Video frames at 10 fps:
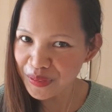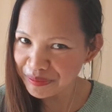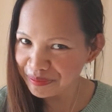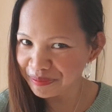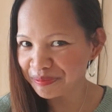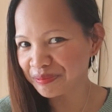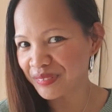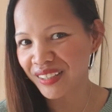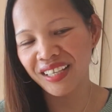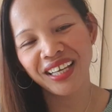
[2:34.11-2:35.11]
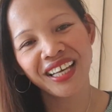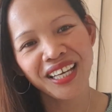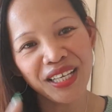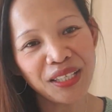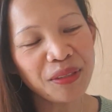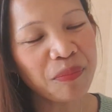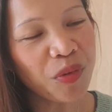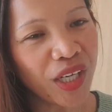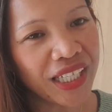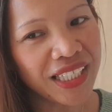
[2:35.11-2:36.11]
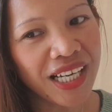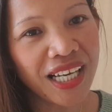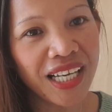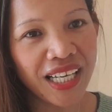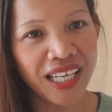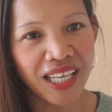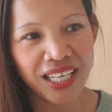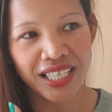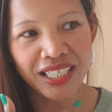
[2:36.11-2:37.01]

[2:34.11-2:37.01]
Mm, ito po ay nakaka